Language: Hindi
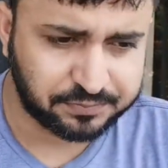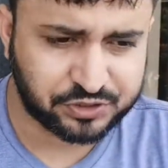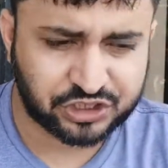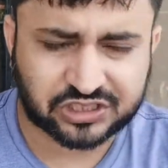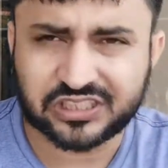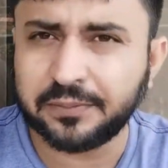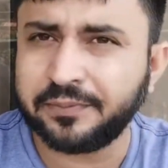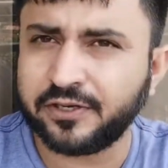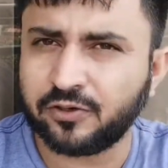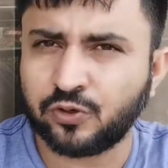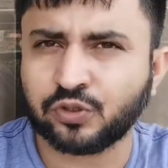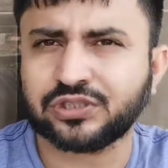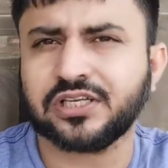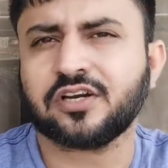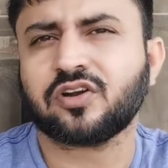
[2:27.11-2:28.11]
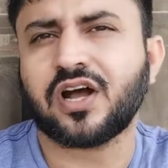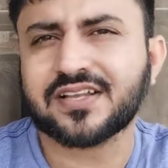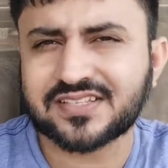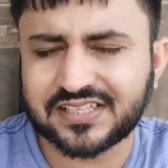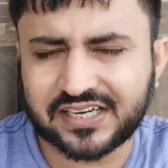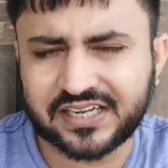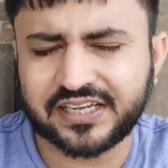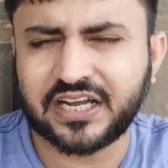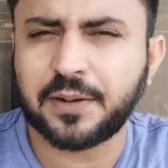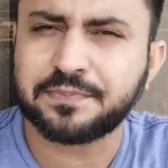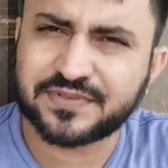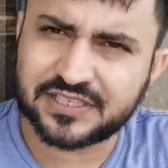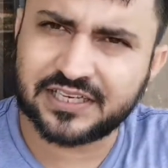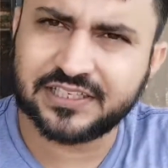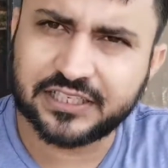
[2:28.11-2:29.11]
जितने भी लोग थे क्रॉस सेलिंग अप
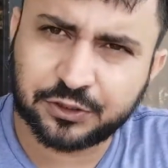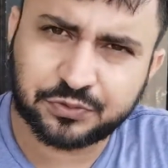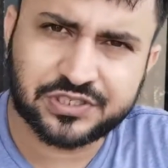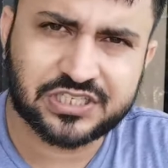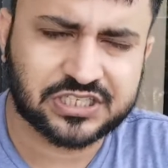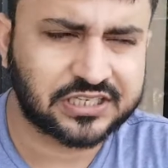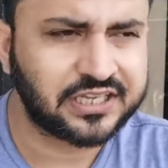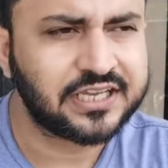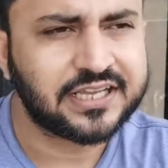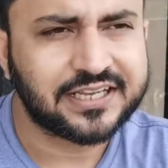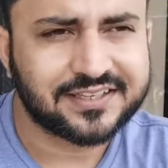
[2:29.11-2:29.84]
सेलिंग इक्विजिशन